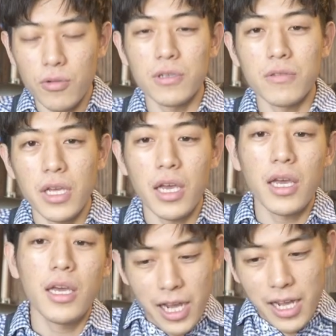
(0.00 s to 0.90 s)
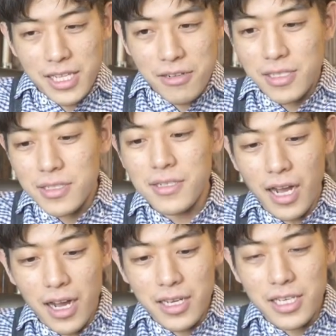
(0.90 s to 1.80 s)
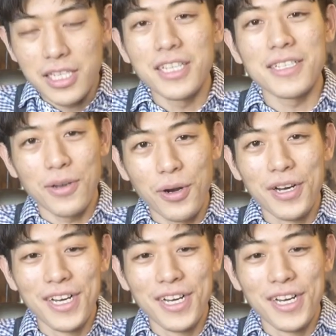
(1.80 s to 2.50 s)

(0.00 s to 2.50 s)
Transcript: ので履いてる靴がいいんですよ。